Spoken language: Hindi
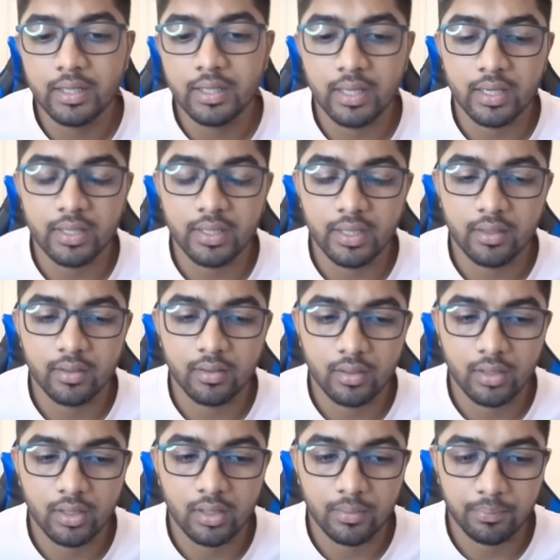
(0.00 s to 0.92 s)
यानी
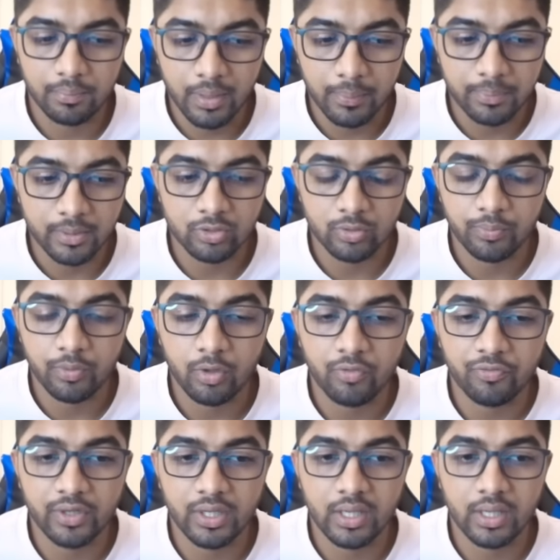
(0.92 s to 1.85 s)
आपका जो
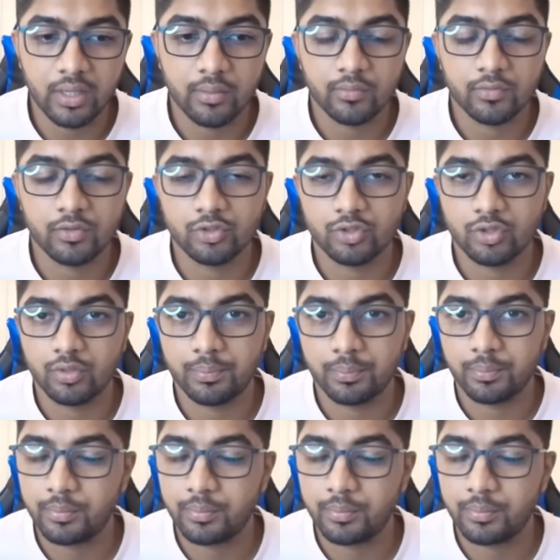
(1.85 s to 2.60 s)
प्रॉफिट है वो जो